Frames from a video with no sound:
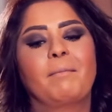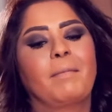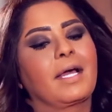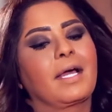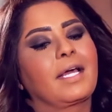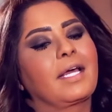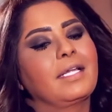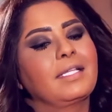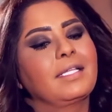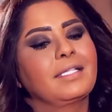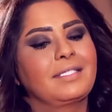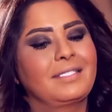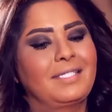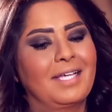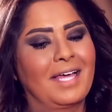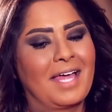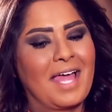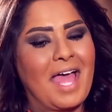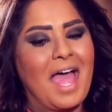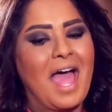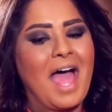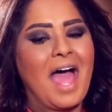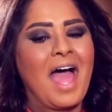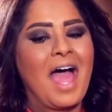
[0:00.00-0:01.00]
كنت
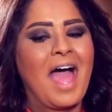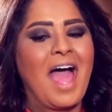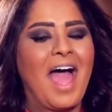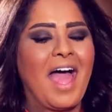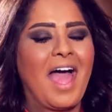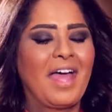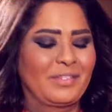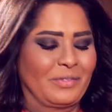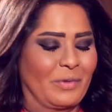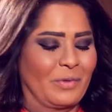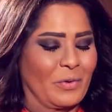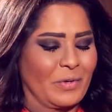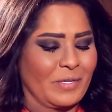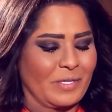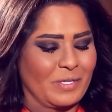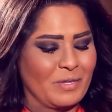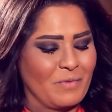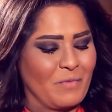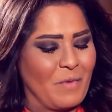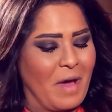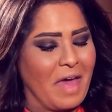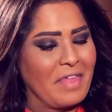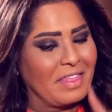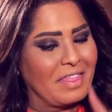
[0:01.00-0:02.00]
ادوس
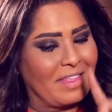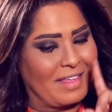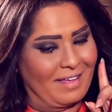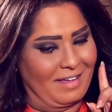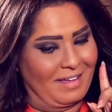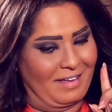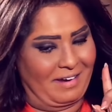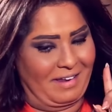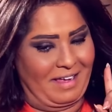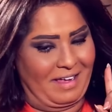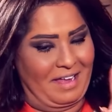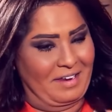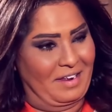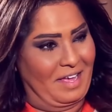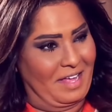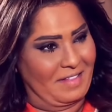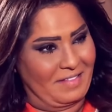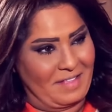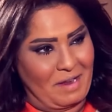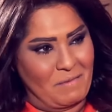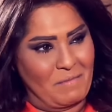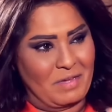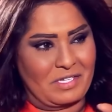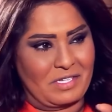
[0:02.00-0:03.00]
مؤثر يعني
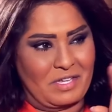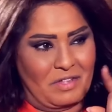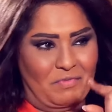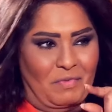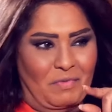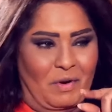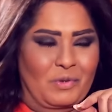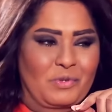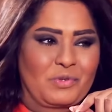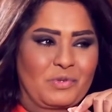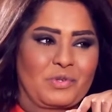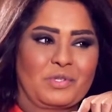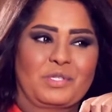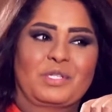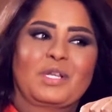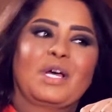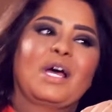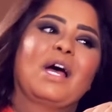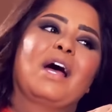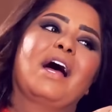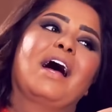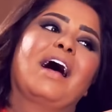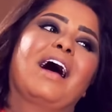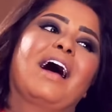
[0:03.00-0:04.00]
حتى المشهد موجود
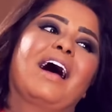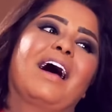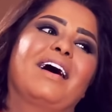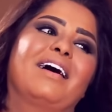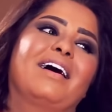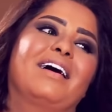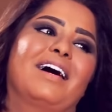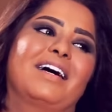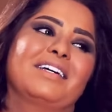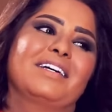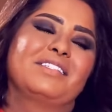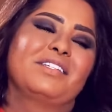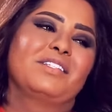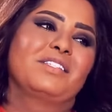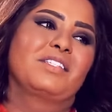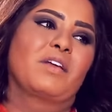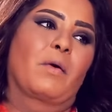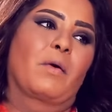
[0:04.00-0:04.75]
آه، عزيزه